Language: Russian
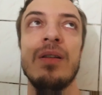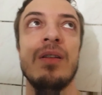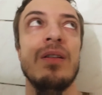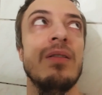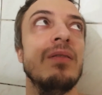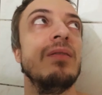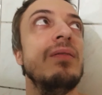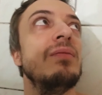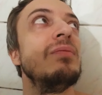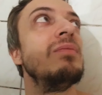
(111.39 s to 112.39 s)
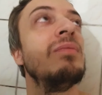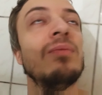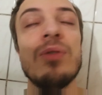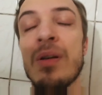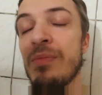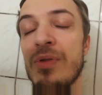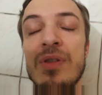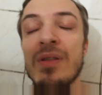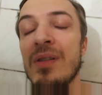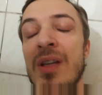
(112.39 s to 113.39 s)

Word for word: И ну, я просто...